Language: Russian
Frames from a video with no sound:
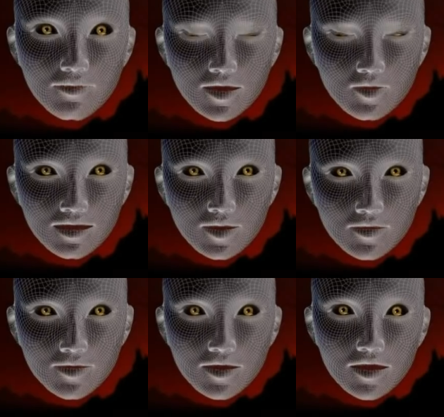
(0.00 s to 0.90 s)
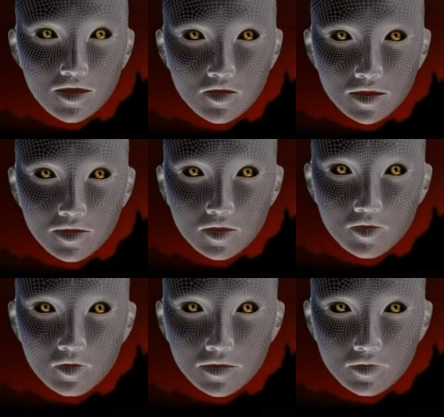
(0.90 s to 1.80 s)
на пальцы, делитесь
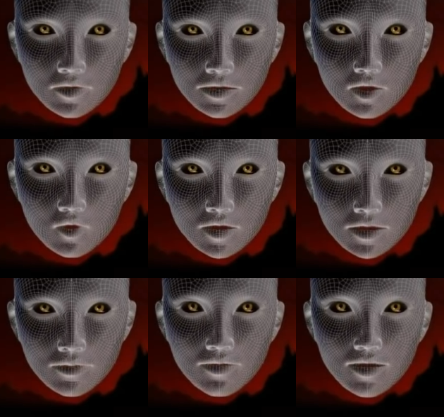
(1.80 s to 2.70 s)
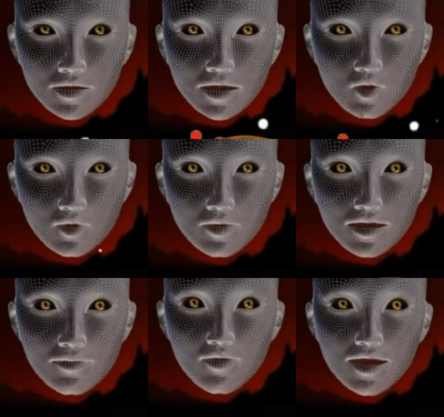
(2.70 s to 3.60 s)
этим видео с друзьями,
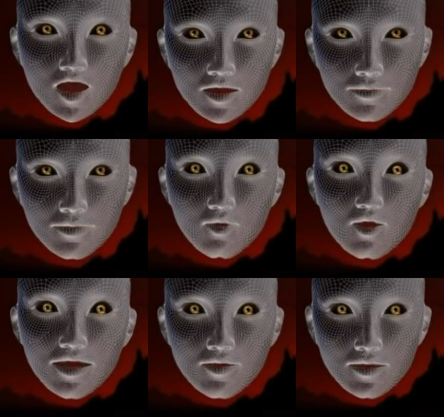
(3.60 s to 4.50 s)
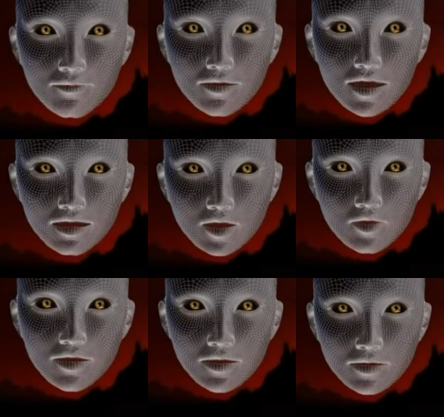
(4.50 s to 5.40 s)
подписывайтесь на канал, ну а мы пока поищем
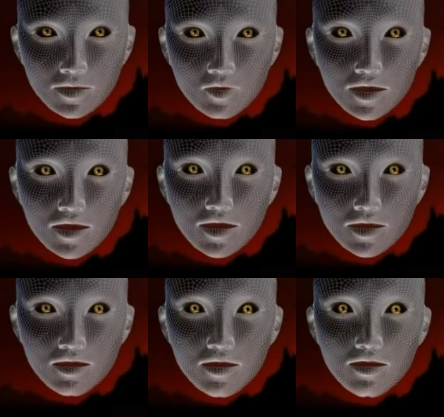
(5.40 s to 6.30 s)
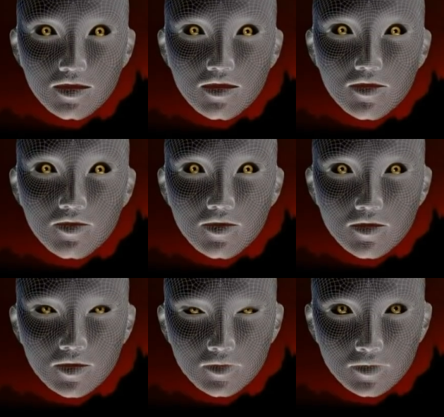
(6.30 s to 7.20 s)
что-нибудь интересное для следующего
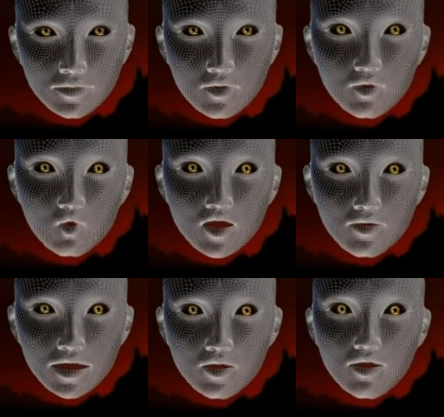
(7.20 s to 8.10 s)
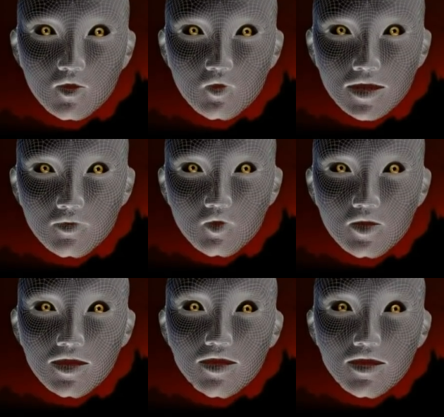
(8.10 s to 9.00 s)
ролика. Монтаж, перевод,
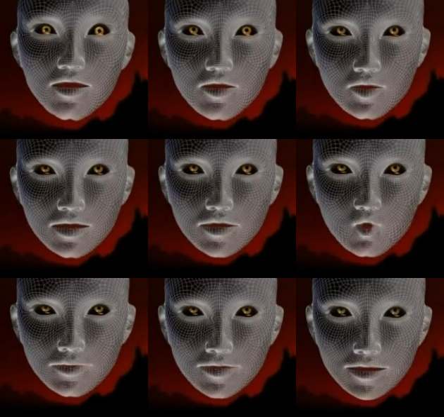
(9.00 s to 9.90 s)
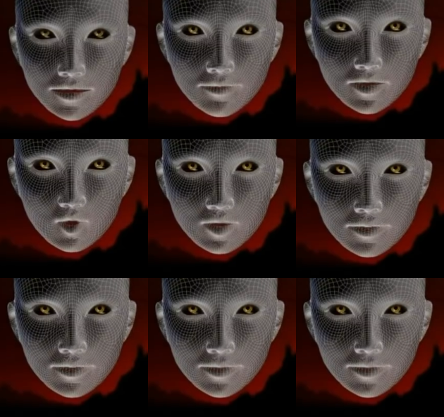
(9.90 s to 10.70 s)
озвучка и анимация студии Эльмукон.